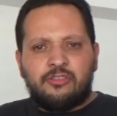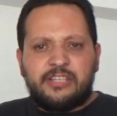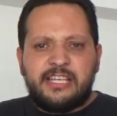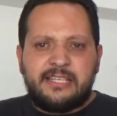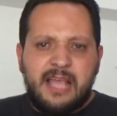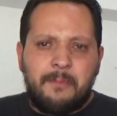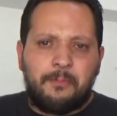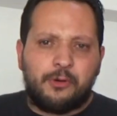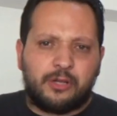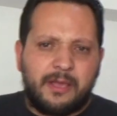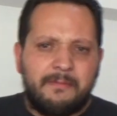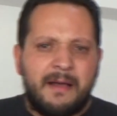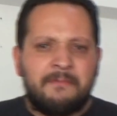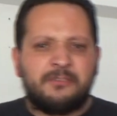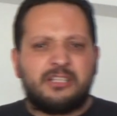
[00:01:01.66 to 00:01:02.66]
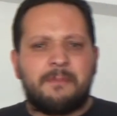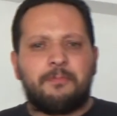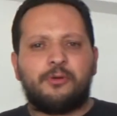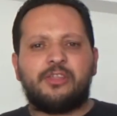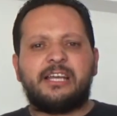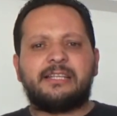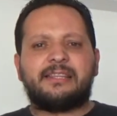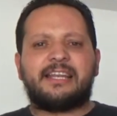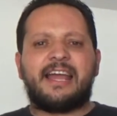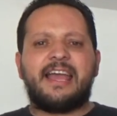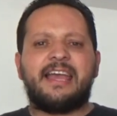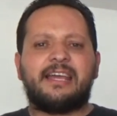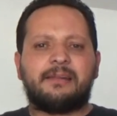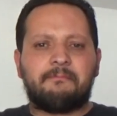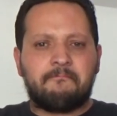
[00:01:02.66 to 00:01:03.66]
noticia porque vamos a poder
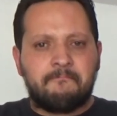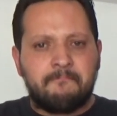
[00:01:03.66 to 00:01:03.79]
traer